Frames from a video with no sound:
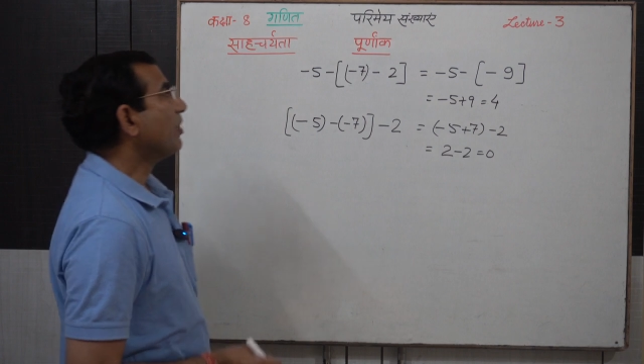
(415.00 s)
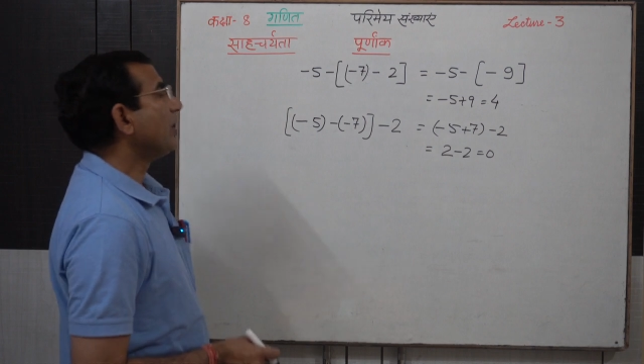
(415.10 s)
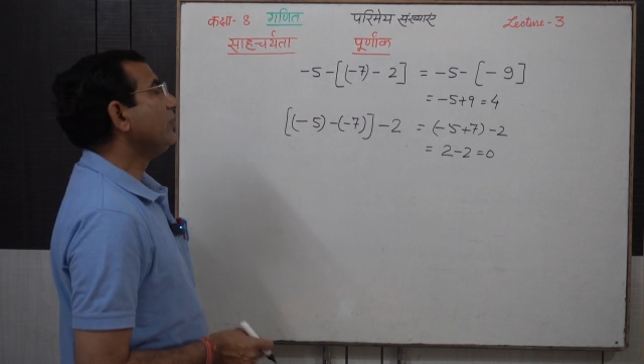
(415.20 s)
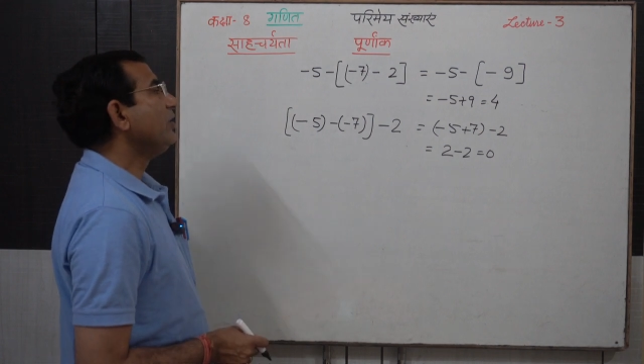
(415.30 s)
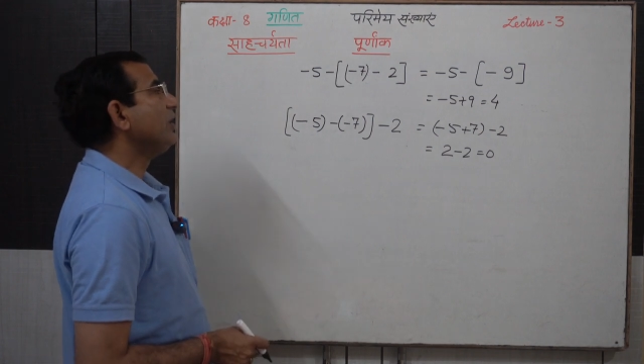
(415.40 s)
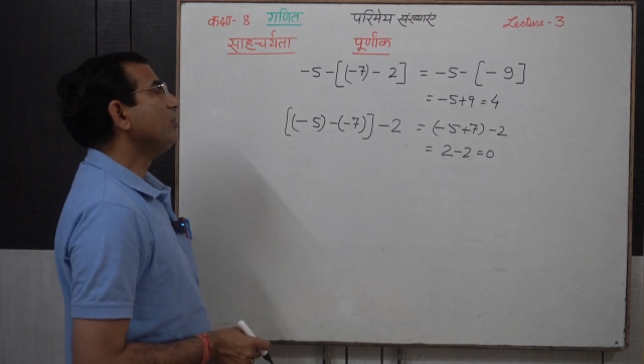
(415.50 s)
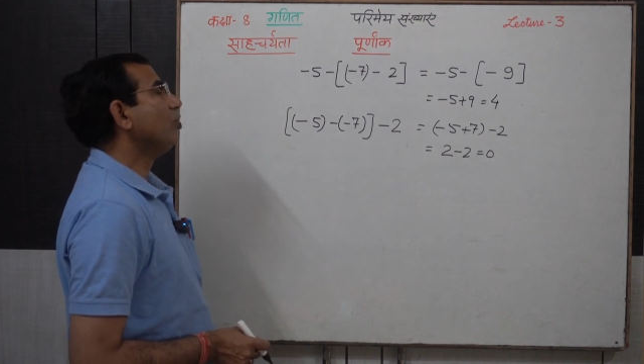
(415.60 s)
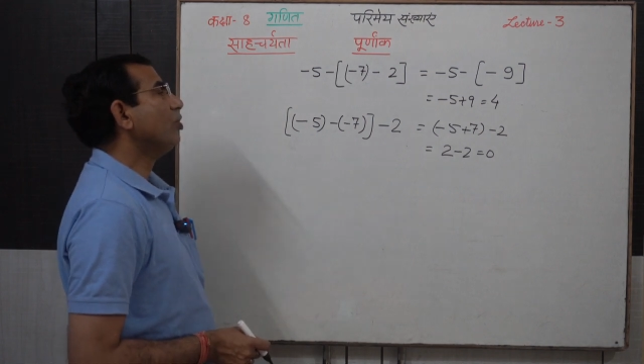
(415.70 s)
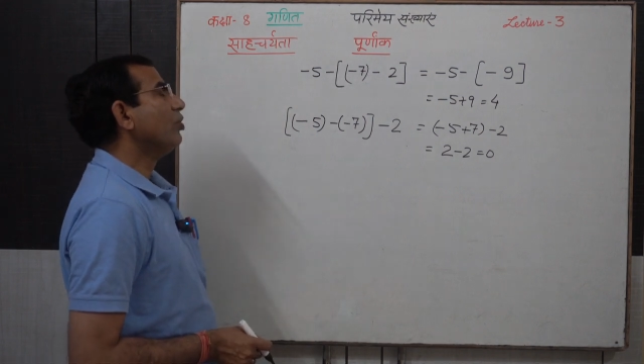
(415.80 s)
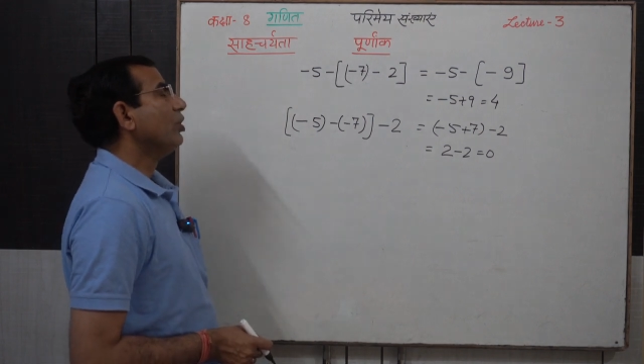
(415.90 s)
मतलब ये
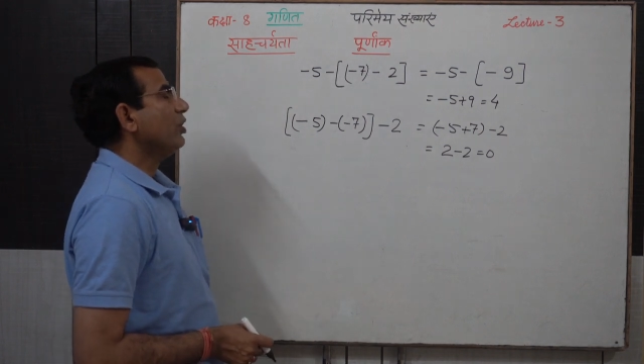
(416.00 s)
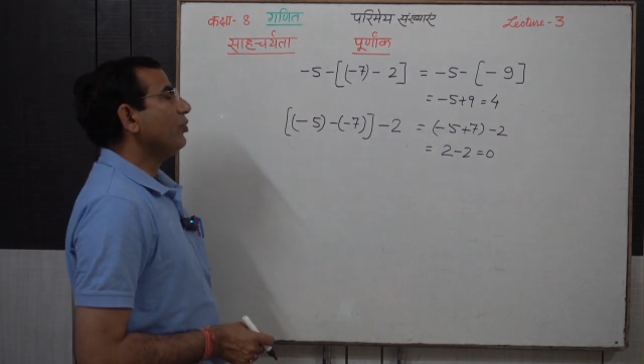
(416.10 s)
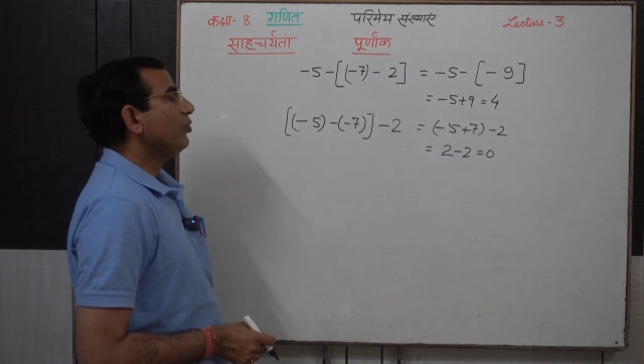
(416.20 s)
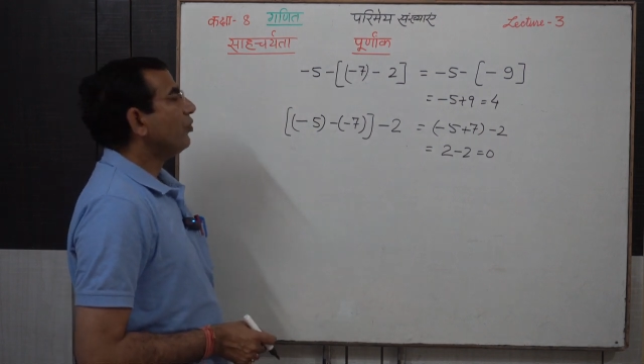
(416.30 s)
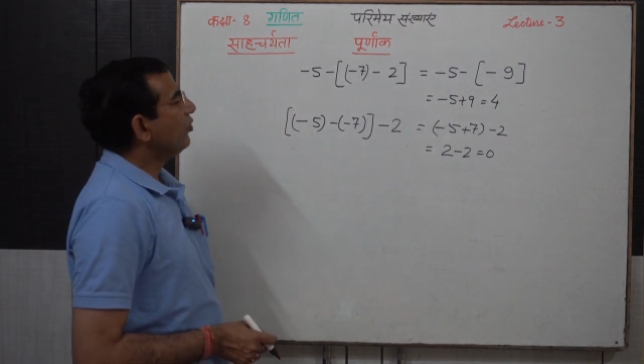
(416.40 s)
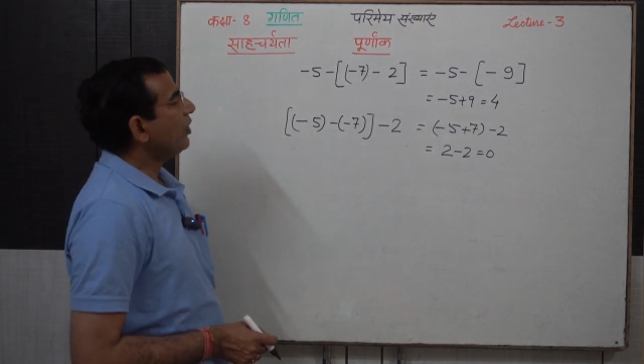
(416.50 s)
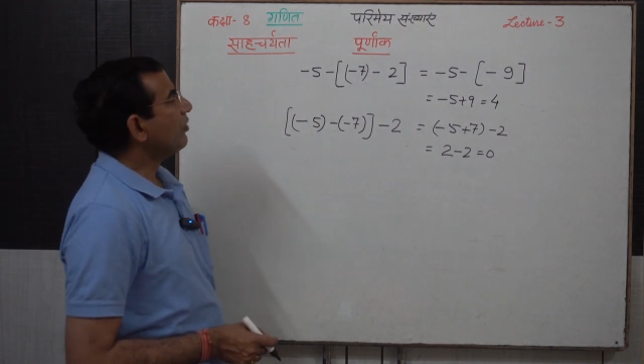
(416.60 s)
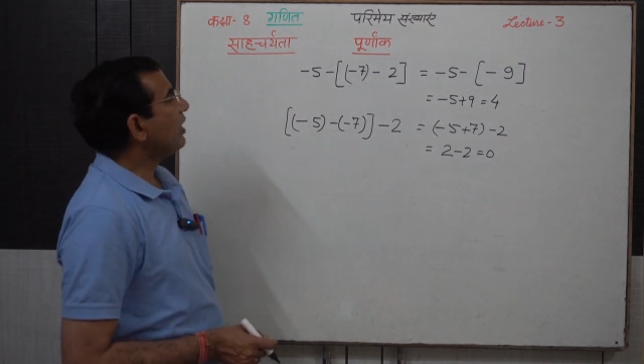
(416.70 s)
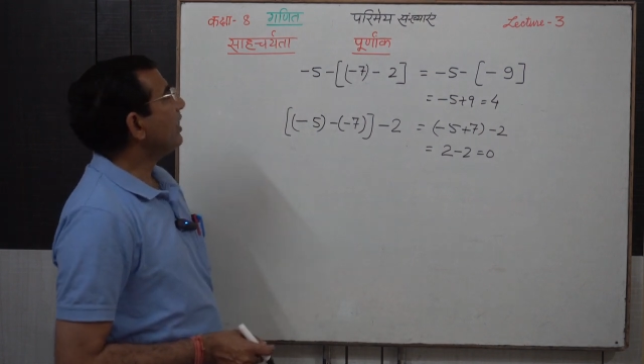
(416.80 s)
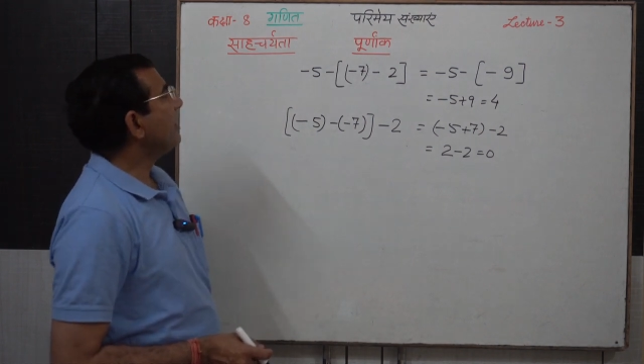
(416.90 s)
यो
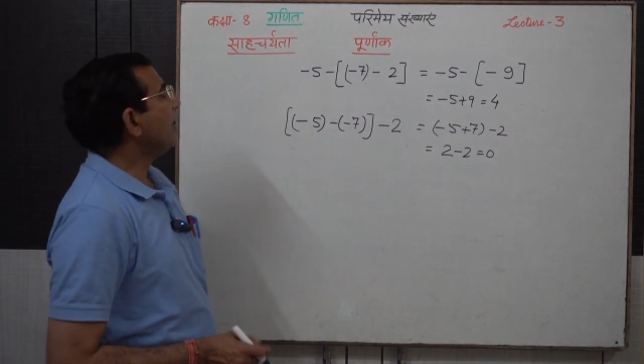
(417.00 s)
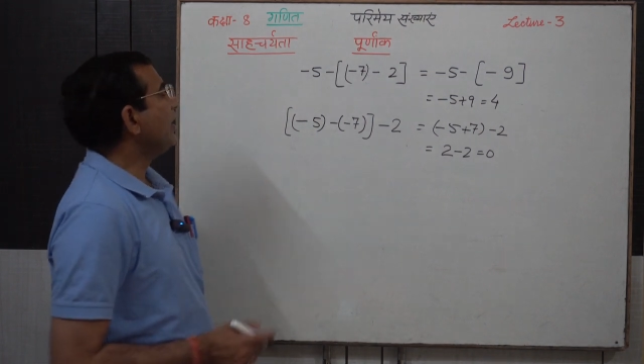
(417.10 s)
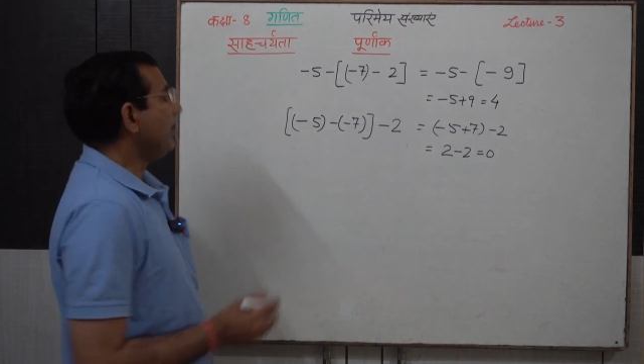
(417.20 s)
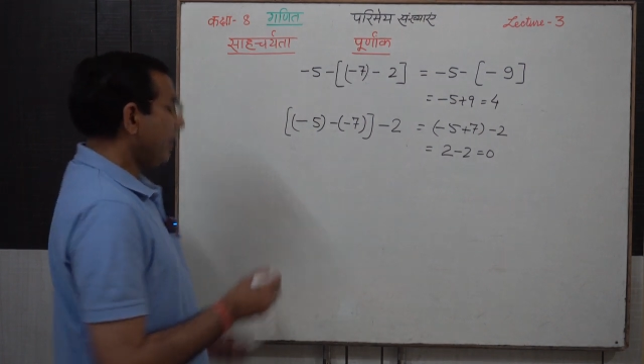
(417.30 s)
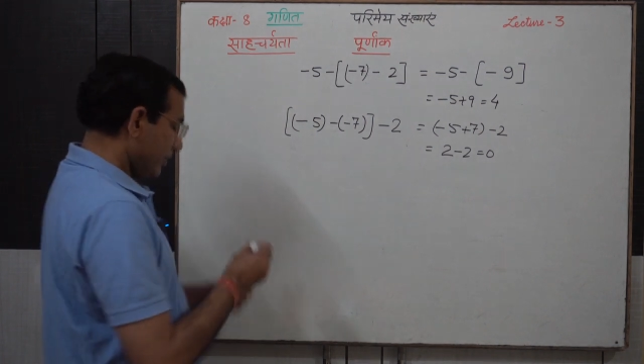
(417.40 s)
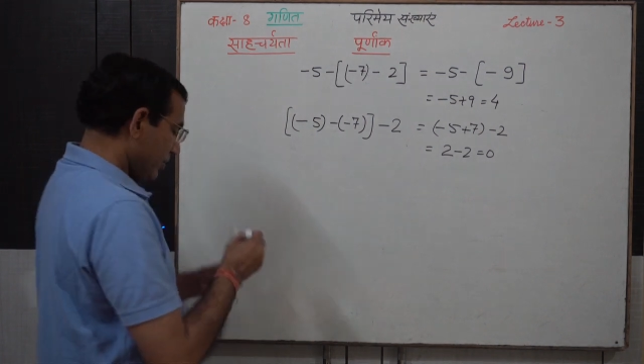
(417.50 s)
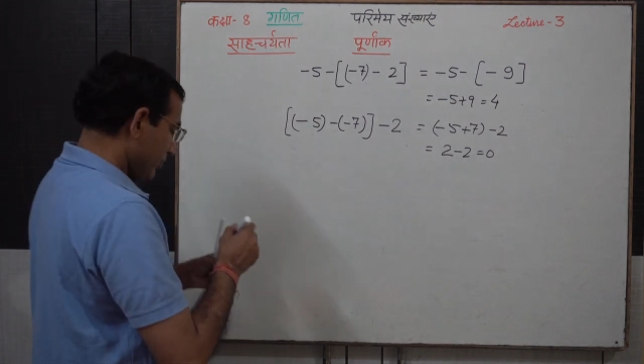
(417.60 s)
व्यवकलन के लिए